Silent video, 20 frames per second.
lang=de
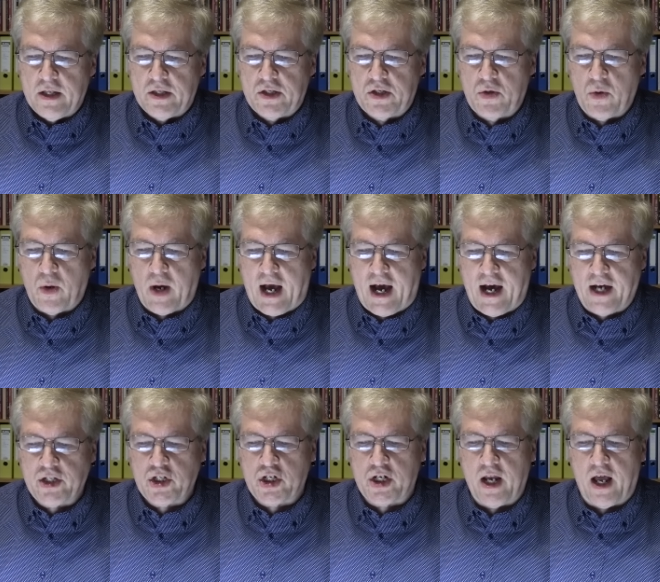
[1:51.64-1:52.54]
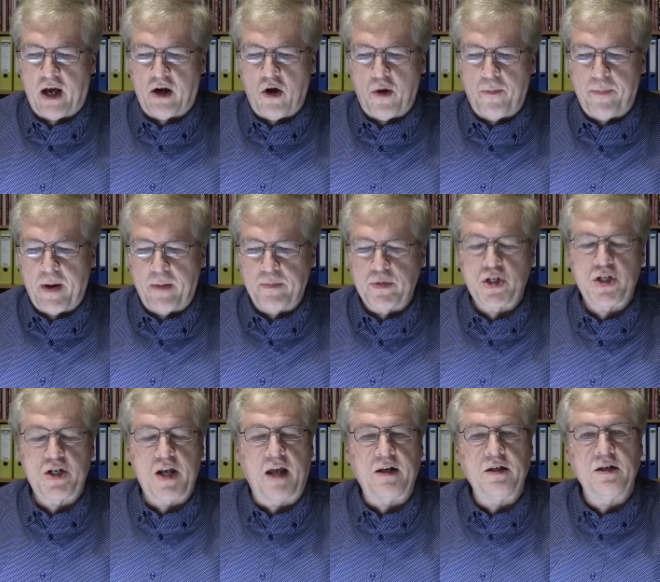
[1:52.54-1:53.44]
zu ratschlagen, ob er
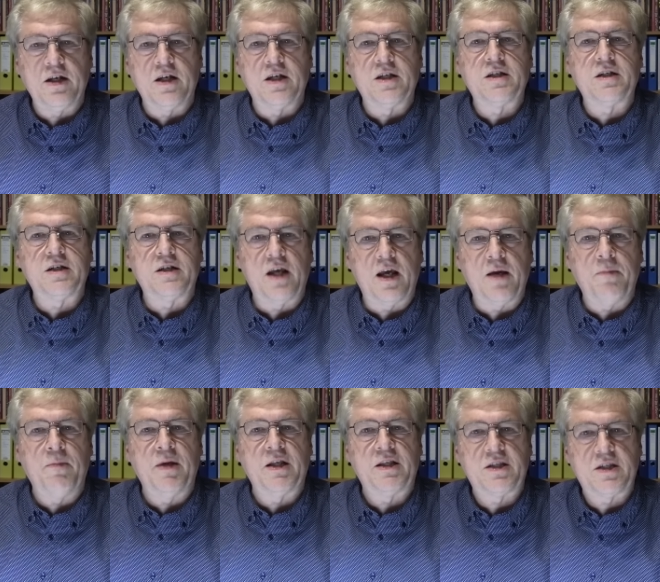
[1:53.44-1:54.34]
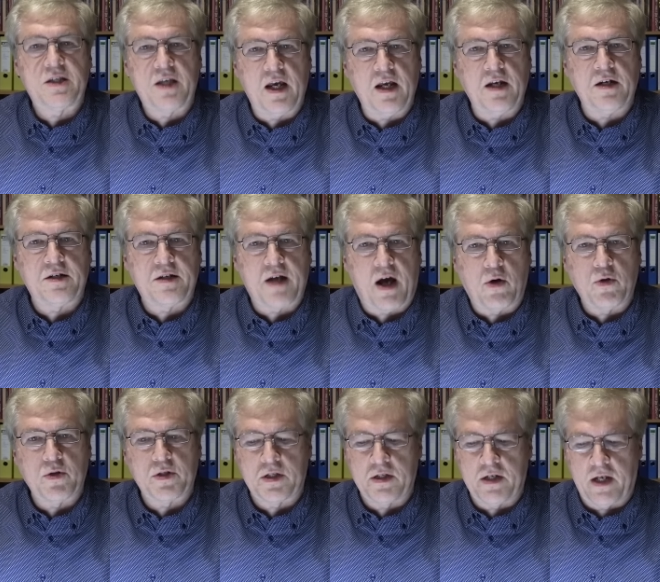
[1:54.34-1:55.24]
imstande ist, dem mit
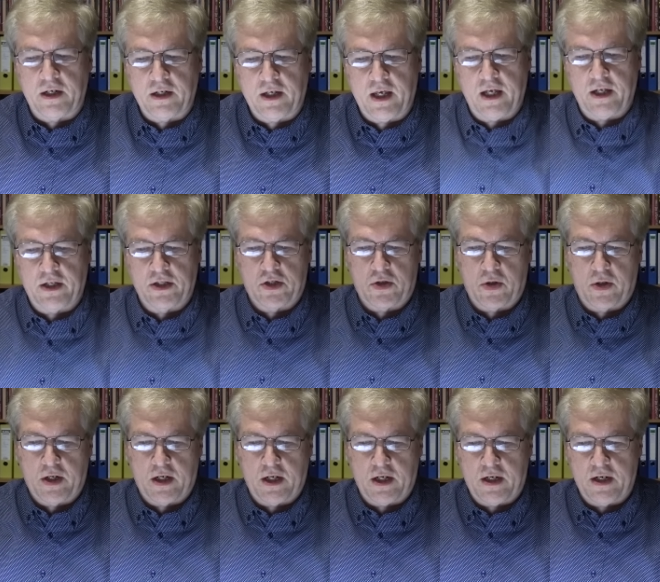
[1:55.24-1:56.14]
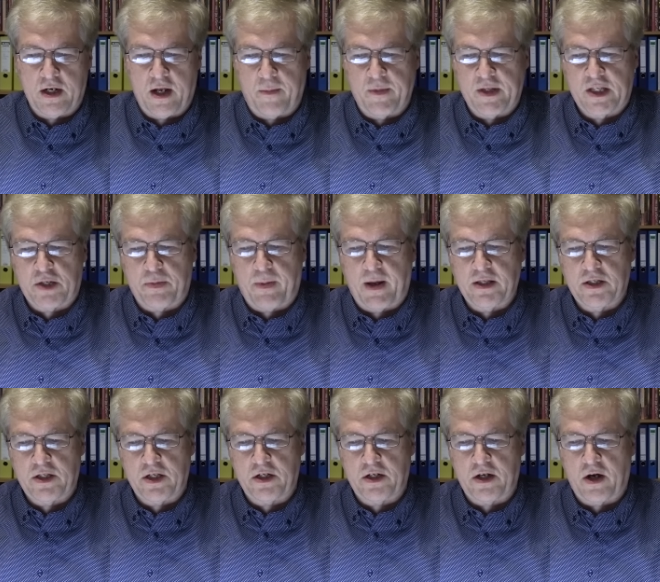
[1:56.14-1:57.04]
10.000 entgegenzutreten, der mit
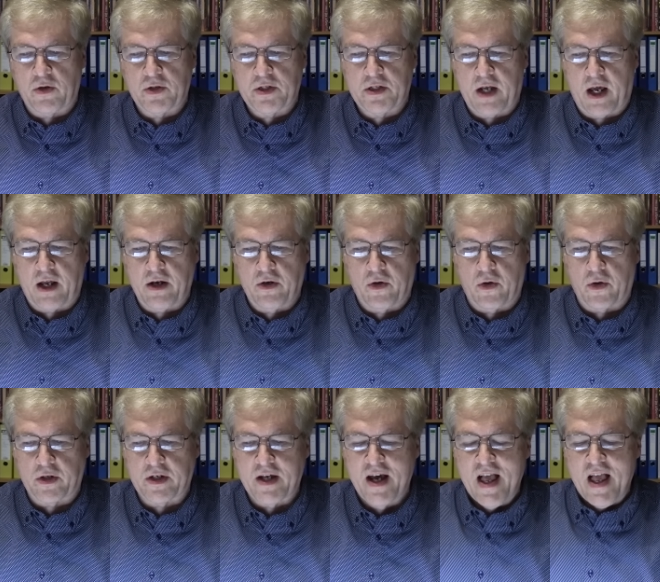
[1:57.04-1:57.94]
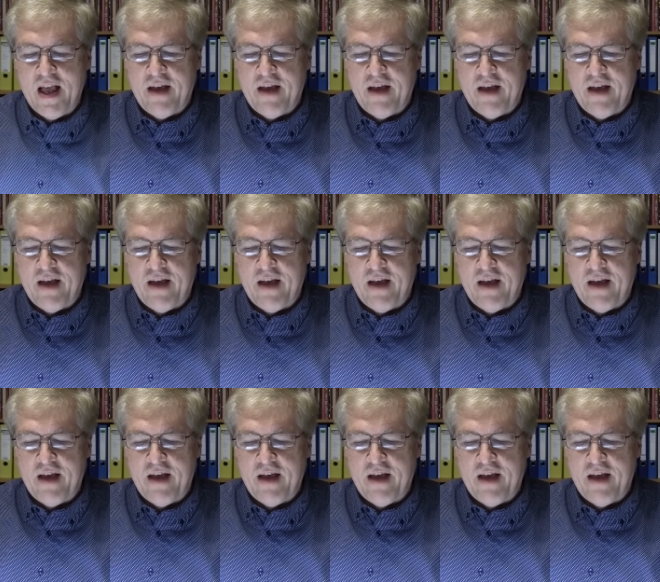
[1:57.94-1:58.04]
20.000 anrückt.